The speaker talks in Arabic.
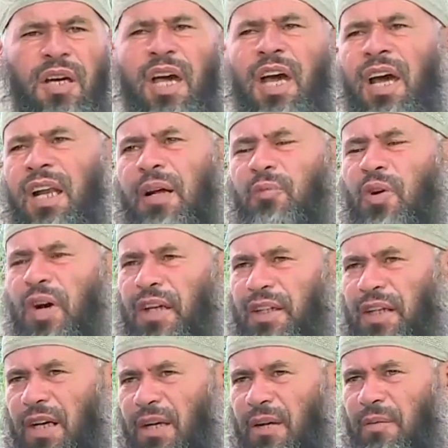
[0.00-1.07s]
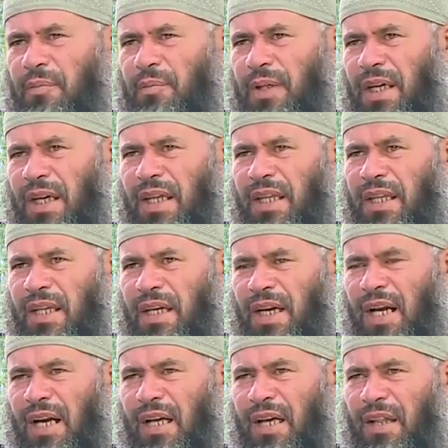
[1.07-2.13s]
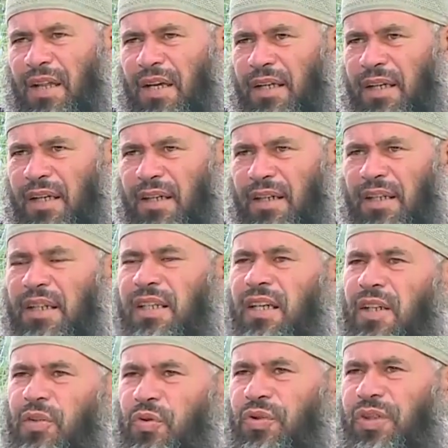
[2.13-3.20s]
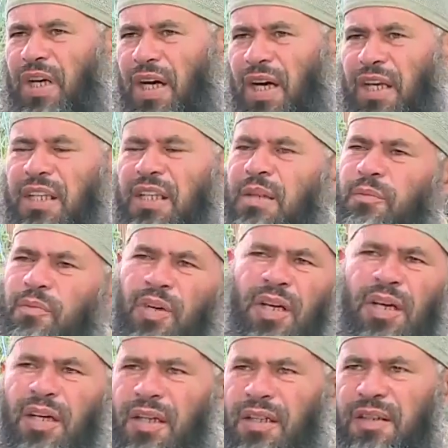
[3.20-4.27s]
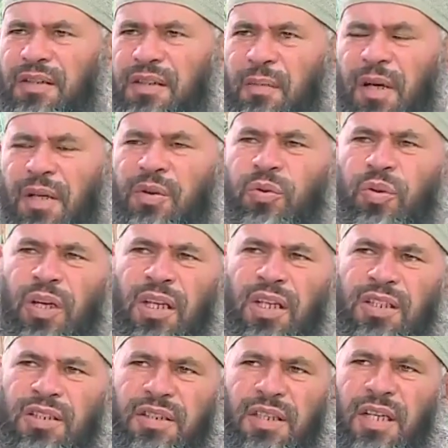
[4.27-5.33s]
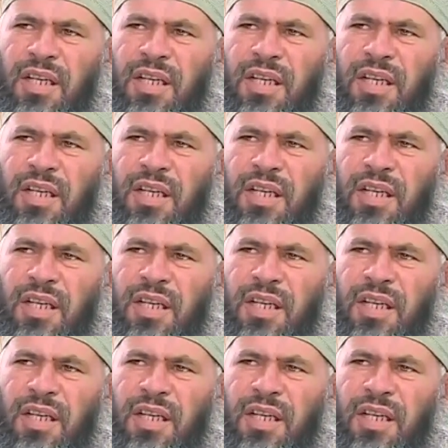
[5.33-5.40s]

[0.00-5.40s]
أعلم وأدرى بهذه القضايا لكي تطرح عليهم وطبعا تعالج